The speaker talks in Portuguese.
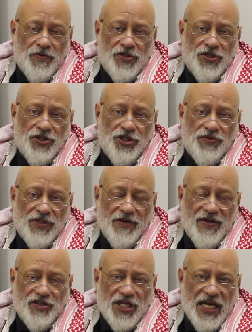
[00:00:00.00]
No sentido que
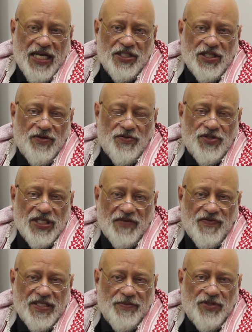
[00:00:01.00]
eu acho que a ética não
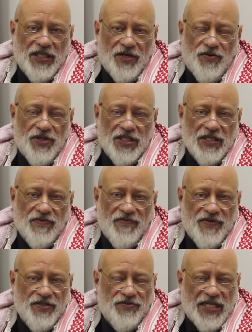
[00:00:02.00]
consegue fazer muita coisa com o
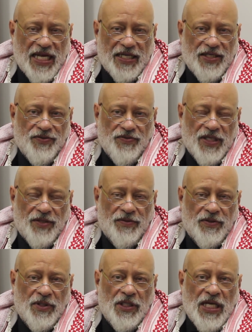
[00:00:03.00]
avanço técnico,
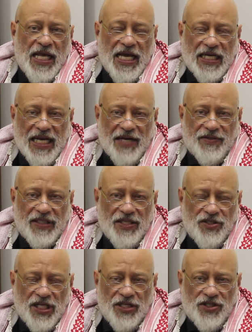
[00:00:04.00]
não. É claro que
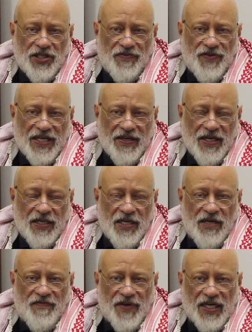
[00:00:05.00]
tem gente que fica
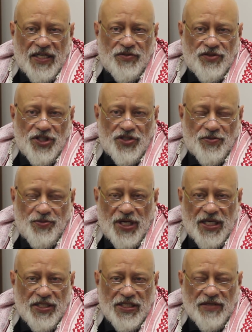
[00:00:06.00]
falando disso por
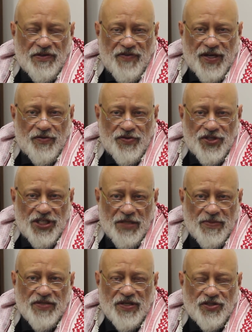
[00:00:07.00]
aí, dizendo que vai
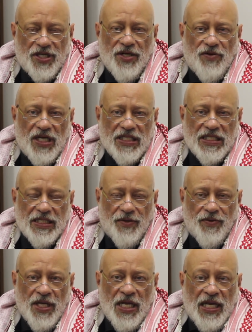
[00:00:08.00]
conseguir, mas eu acho que é enrolação.